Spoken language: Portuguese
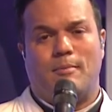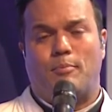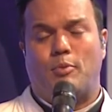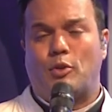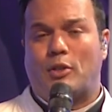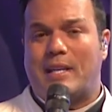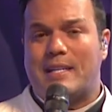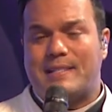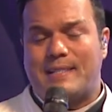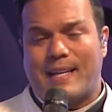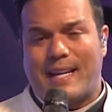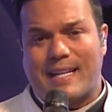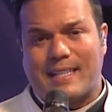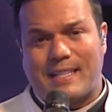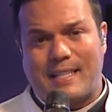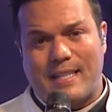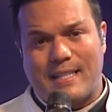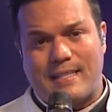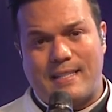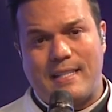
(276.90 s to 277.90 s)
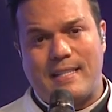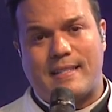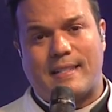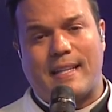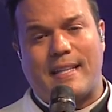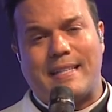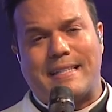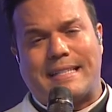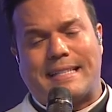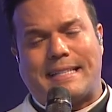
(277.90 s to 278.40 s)
Por que será que
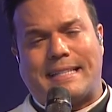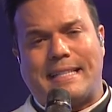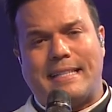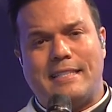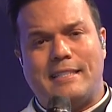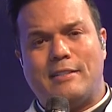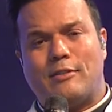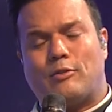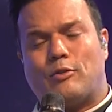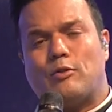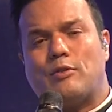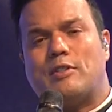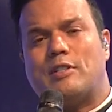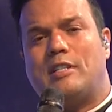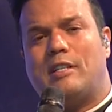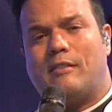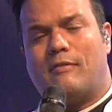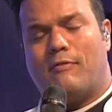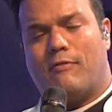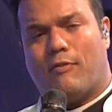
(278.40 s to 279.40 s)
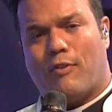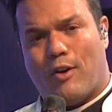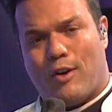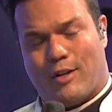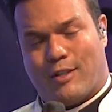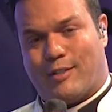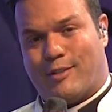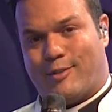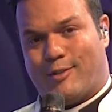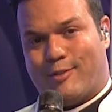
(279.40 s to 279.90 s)
existem tantos
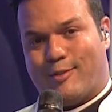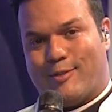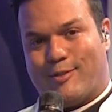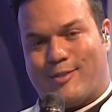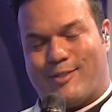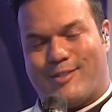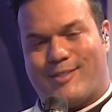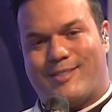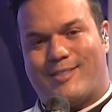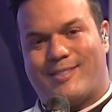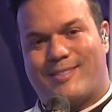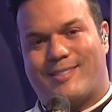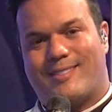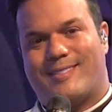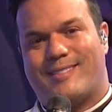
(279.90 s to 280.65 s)
divórcios?